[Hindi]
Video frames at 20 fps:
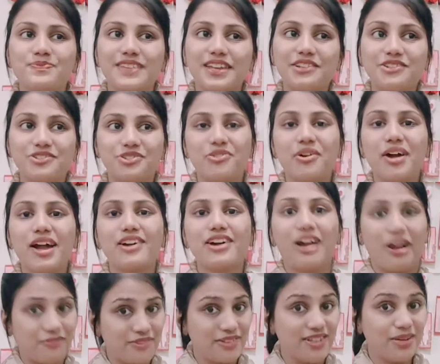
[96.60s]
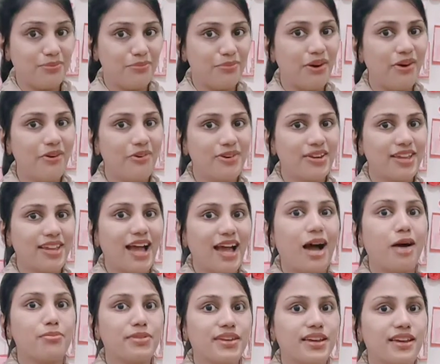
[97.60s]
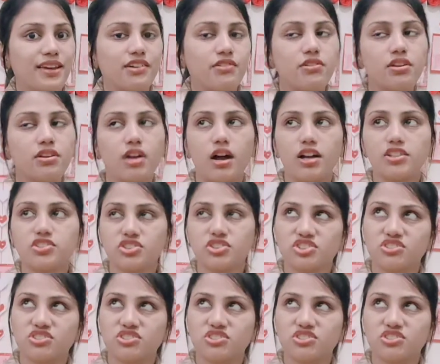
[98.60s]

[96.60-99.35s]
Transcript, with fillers: इंट्रो है काफ़ी लंबा हो गया आप भी कह रहे होंगे आज